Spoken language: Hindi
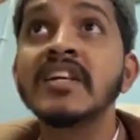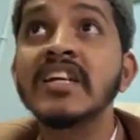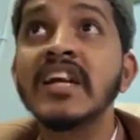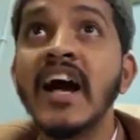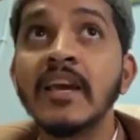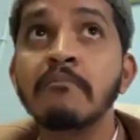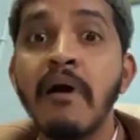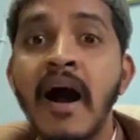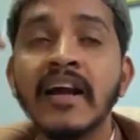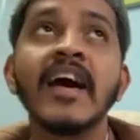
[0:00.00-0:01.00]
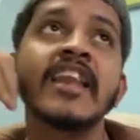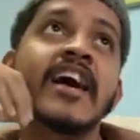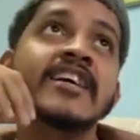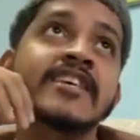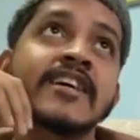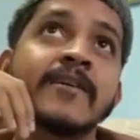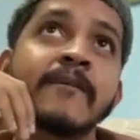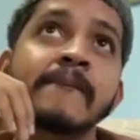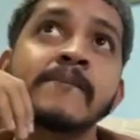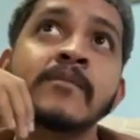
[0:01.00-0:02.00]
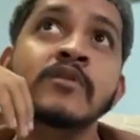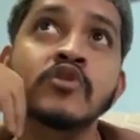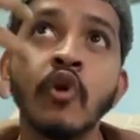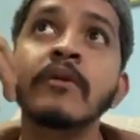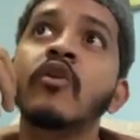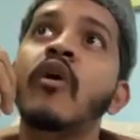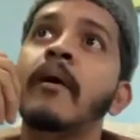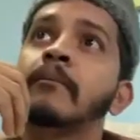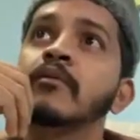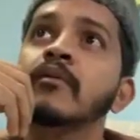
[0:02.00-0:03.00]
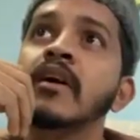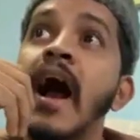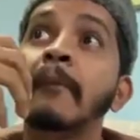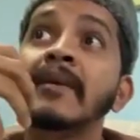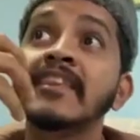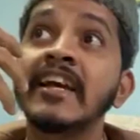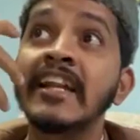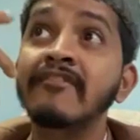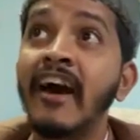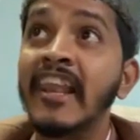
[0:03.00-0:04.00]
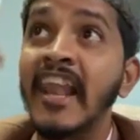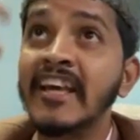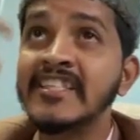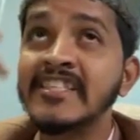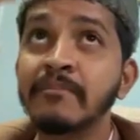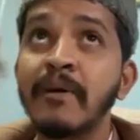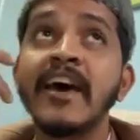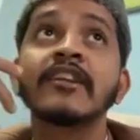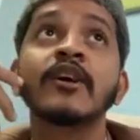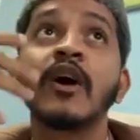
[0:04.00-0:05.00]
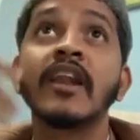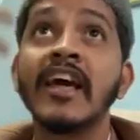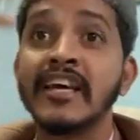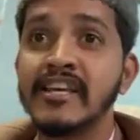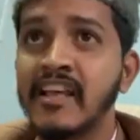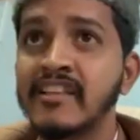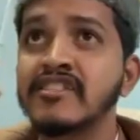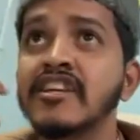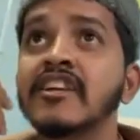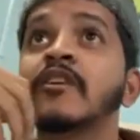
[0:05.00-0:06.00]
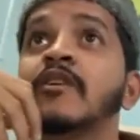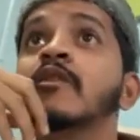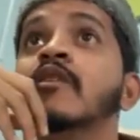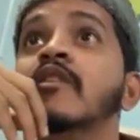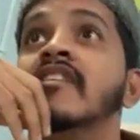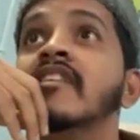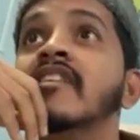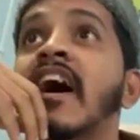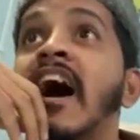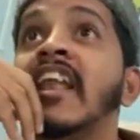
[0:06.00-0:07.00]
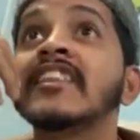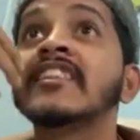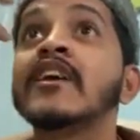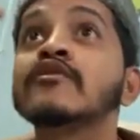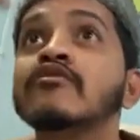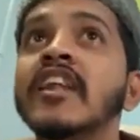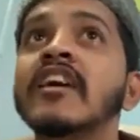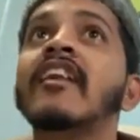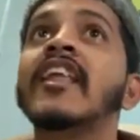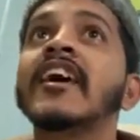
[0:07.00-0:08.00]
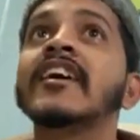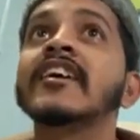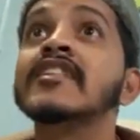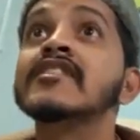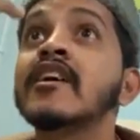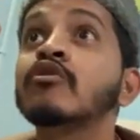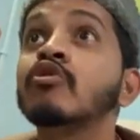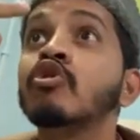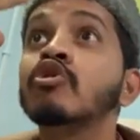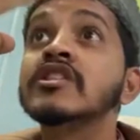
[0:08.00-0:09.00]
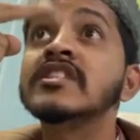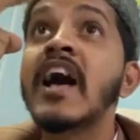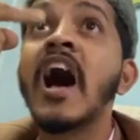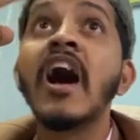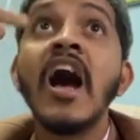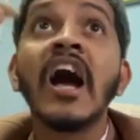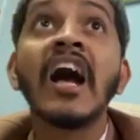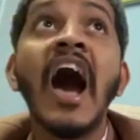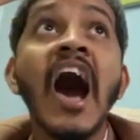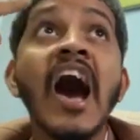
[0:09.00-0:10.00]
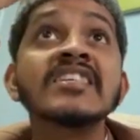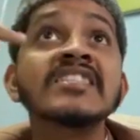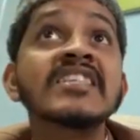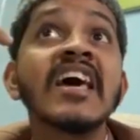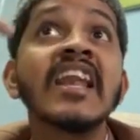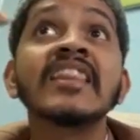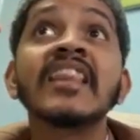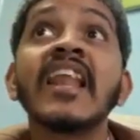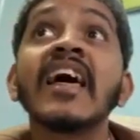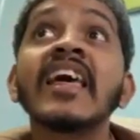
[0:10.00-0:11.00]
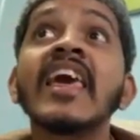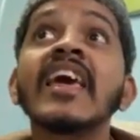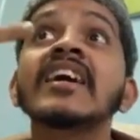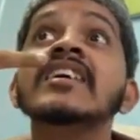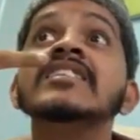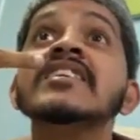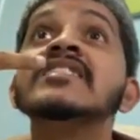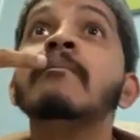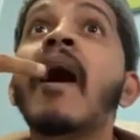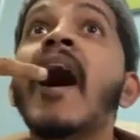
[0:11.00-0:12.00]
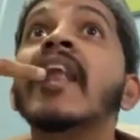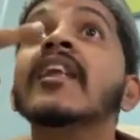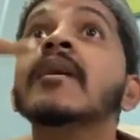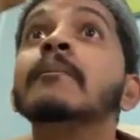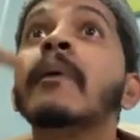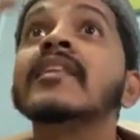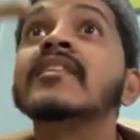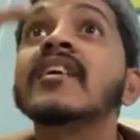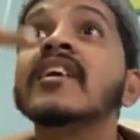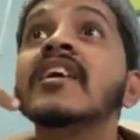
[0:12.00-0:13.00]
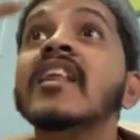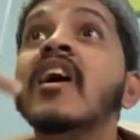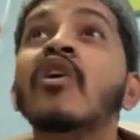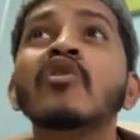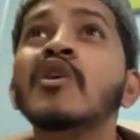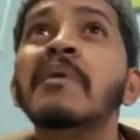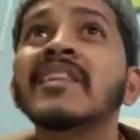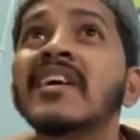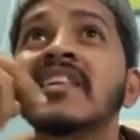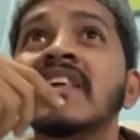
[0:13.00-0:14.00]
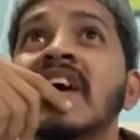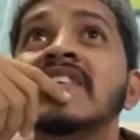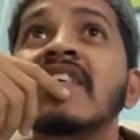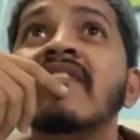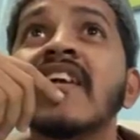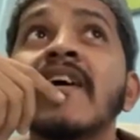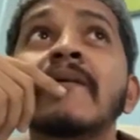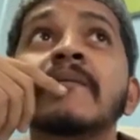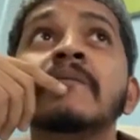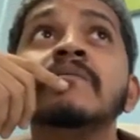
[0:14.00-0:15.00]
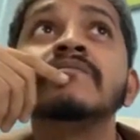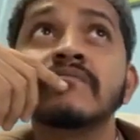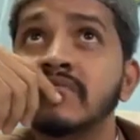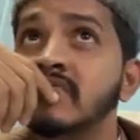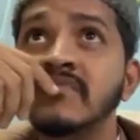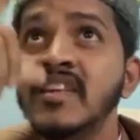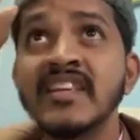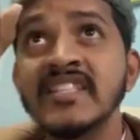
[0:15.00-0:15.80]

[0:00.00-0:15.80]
यानी नमाज में गिड़गिड़ा के मांगना अल्लाह से जो भी हो आपको आपकी तकलीफ़ अल्लाह के साथ बयान करो अल्लाह के साथ शेयर करो अल्लाह ताला सुनने वाले हैं इंसान को दो चीज़ा ख़ास दी अल्लाह ताला एक ये ज़बान बात करने के लिए और कोई बात करते क्या जानवर